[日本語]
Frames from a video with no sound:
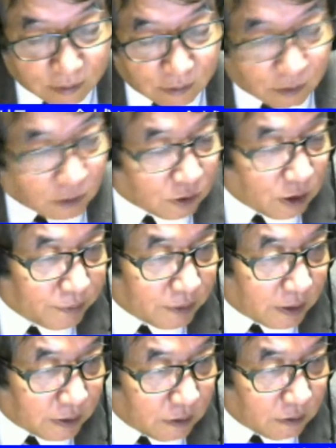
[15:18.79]
だから手ぶ
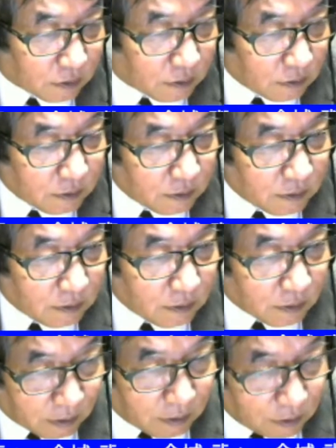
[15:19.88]
らでいいんです
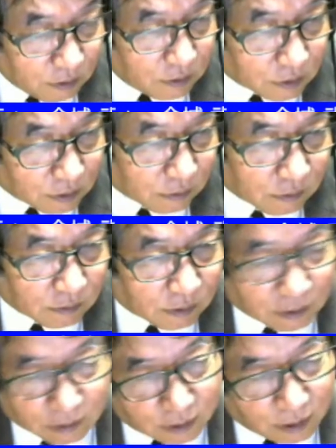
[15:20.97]
えいいんですかとなん
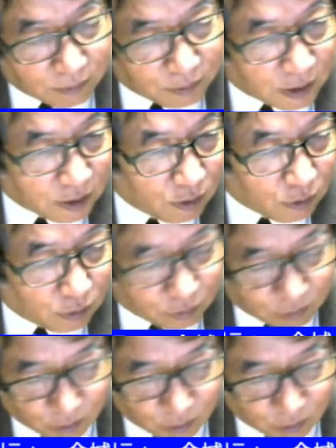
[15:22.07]
かね手ぶらでゴルフっていう